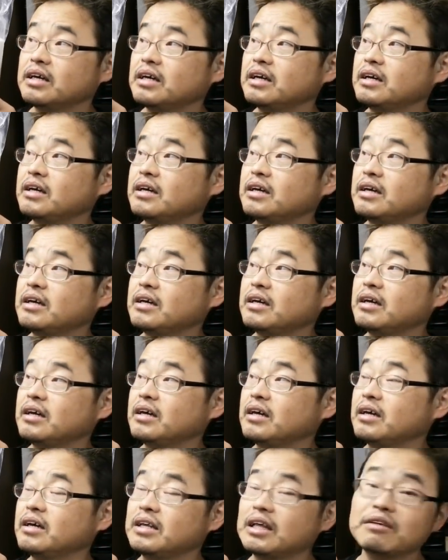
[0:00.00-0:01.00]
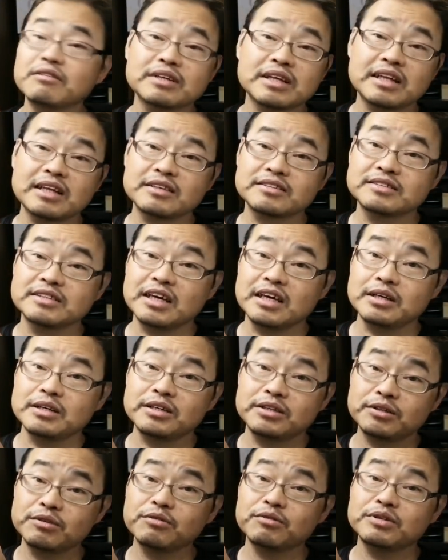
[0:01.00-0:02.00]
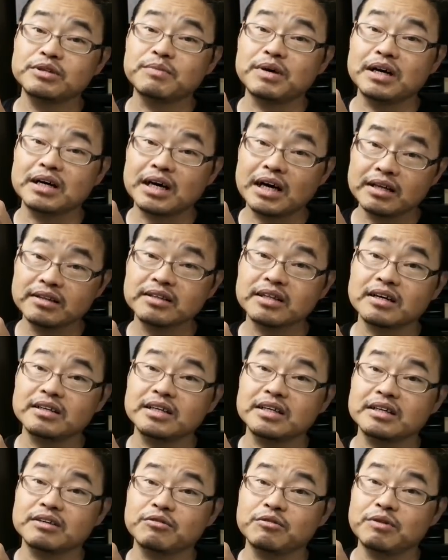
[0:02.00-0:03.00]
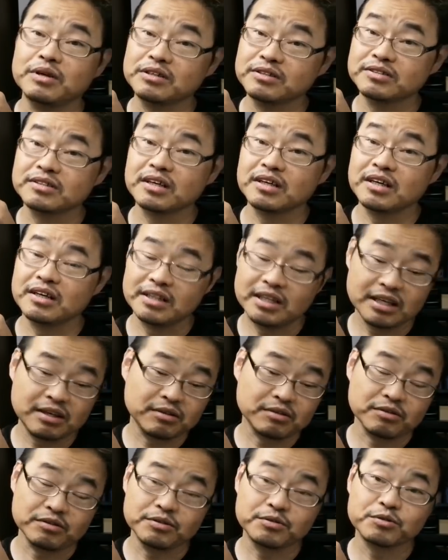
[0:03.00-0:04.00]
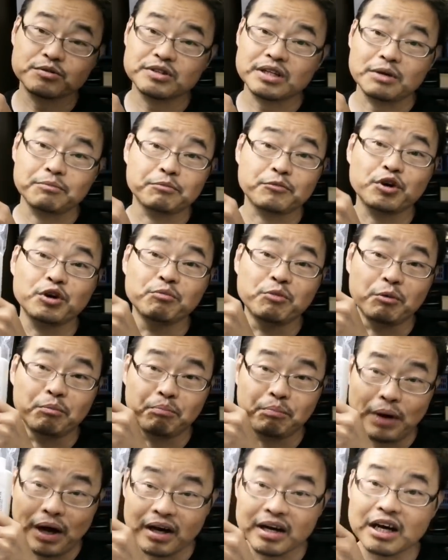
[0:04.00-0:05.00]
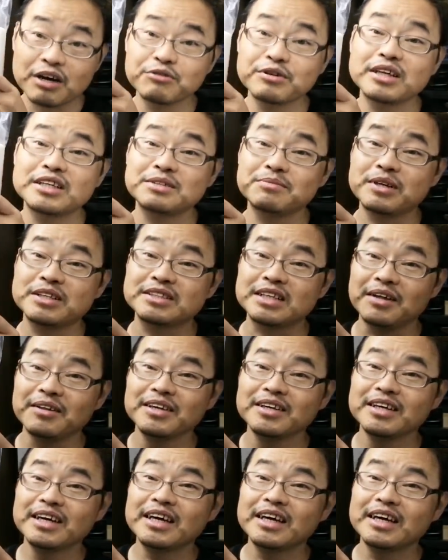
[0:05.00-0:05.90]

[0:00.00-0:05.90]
えー、なのでですね、非常にまあ簡単にこのワックスがけができるということで、これもバカ売れしました。